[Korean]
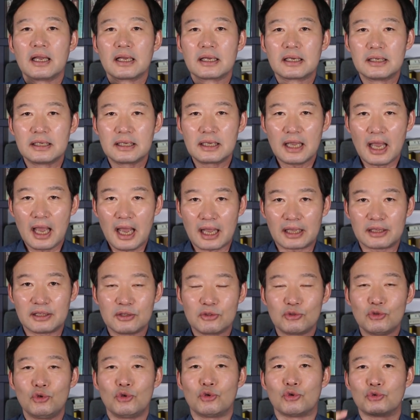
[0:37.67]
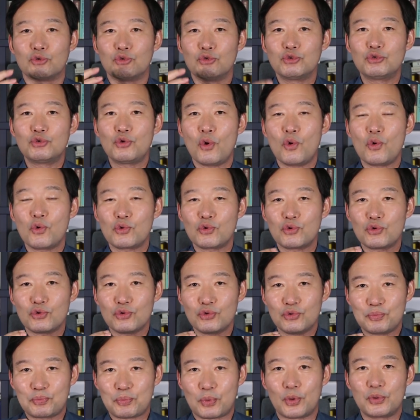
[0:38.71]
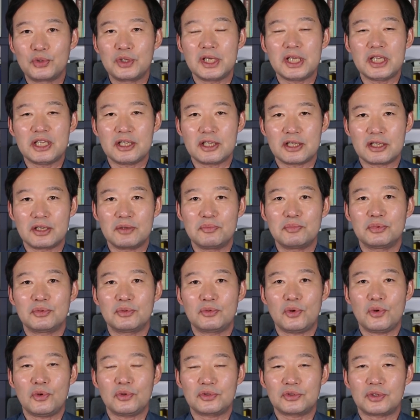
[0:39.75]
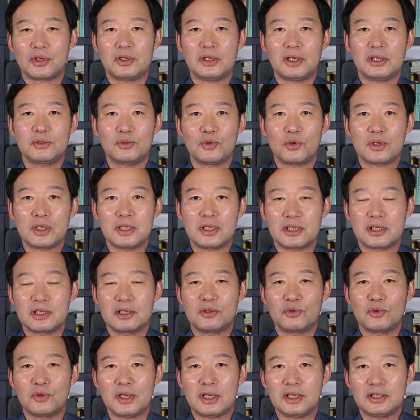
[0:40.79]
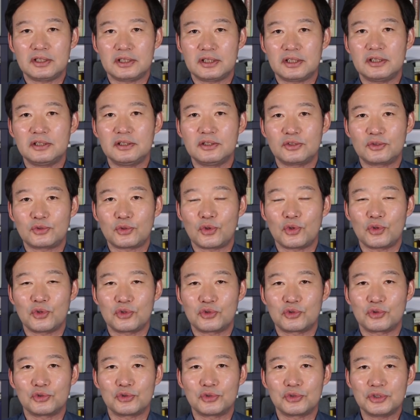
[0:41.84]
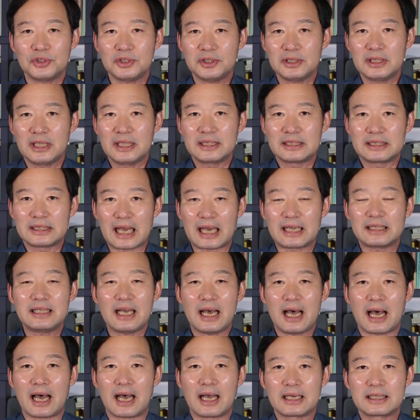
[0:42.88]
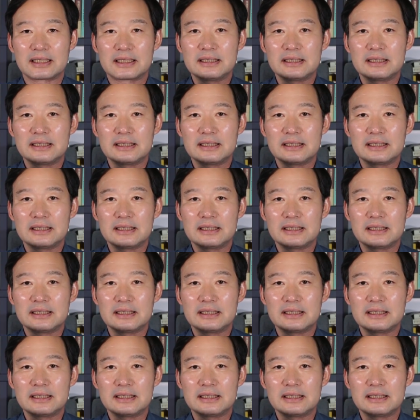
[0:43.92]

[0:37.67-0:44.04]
그게 아니고 유동규 본인 입으로 천화동인 1호의 실소유주는 나다.